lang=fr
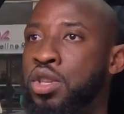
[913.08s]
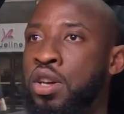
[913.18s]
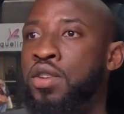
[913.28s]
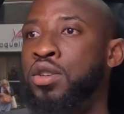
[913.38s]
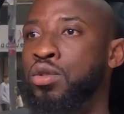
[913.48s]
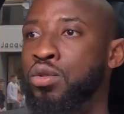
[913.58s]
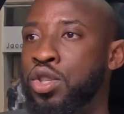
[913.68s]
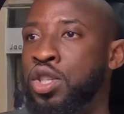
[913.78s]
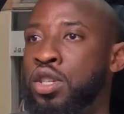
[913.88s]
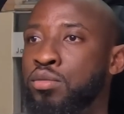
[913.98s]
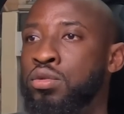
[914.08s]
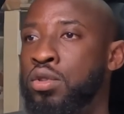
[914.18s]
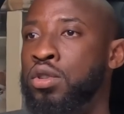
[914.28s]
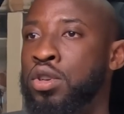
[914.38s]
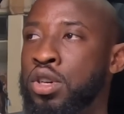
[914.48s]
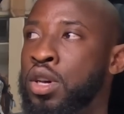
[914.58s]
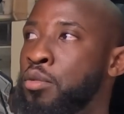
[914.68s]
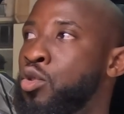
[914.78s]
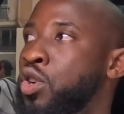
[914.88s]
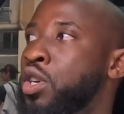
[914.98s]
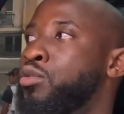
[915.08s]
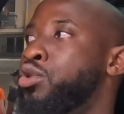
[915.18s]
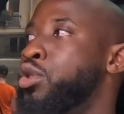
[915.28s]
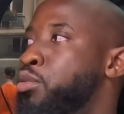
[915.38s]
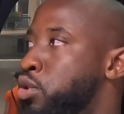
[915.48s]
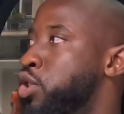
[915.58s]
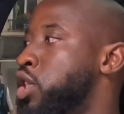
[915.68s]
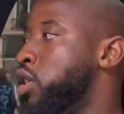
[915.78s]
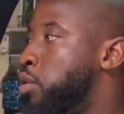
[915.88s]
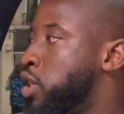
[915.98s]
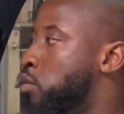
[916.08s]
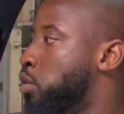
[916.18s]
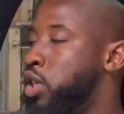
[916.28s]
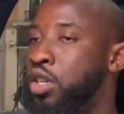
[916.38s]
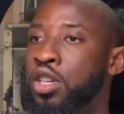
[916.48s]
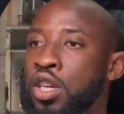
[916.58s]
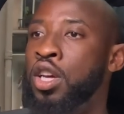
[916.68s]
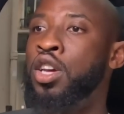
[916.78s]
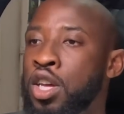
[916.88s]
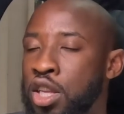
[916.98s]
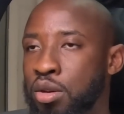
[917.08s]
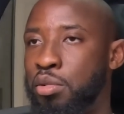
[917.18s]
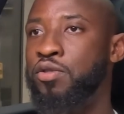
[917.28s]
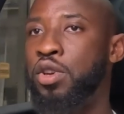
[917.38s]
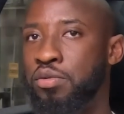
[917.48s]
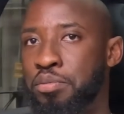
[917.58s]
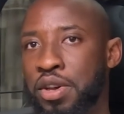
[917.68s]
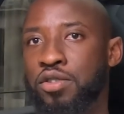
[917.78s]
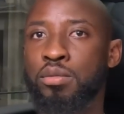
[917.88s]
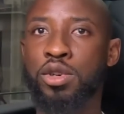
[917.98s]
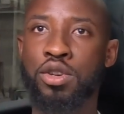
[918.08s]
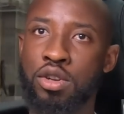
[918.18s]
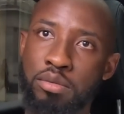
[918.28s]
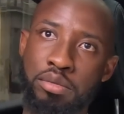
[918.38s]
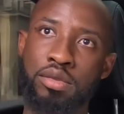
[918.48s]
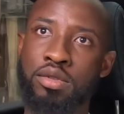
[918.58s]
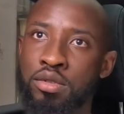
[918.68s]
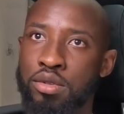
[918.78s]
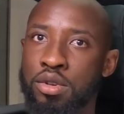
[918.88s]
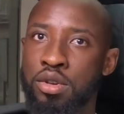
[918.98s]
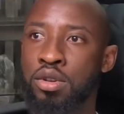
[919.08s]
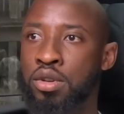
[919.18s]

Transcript: de travailler au quotidien pour euh, améliorer mon jeu, parce que je sais que ça passera par des, bonnes performances en club. Donc,